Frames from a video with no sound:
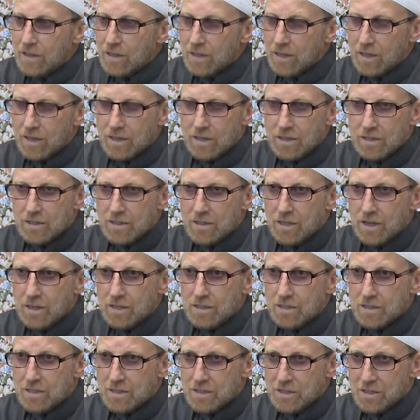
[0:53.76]

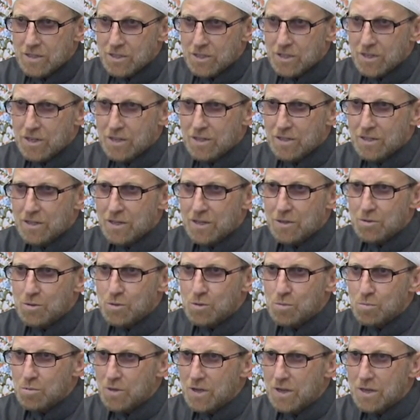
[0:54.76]
Голодание наше Аллаху
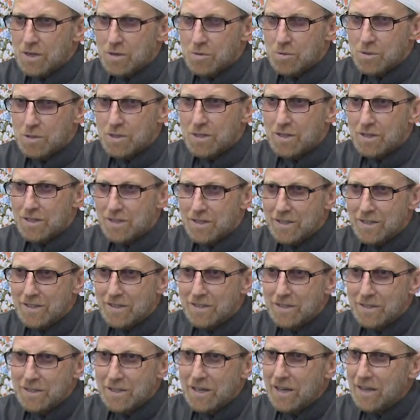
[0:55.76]
Субхану Ва
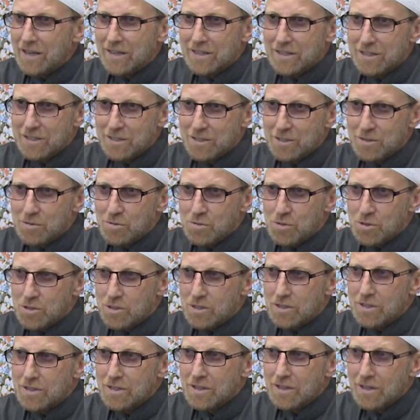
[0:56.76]
это не
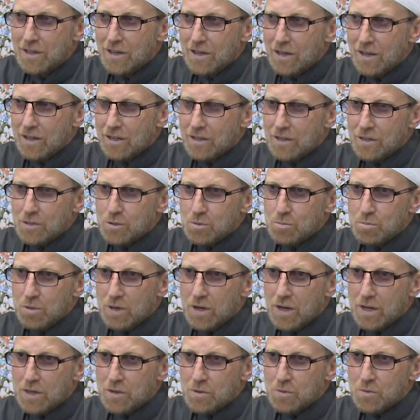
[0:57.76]
нужно. Аллах
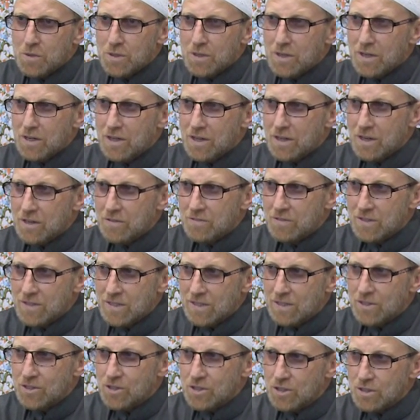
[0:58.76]
Субхану Ва
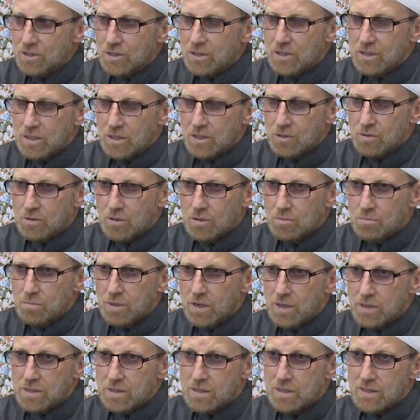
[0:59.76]
возложил на нашу
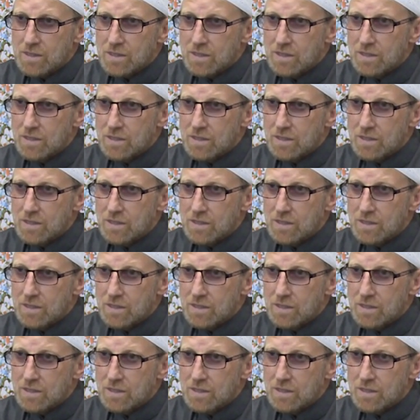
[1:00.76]
обязанность,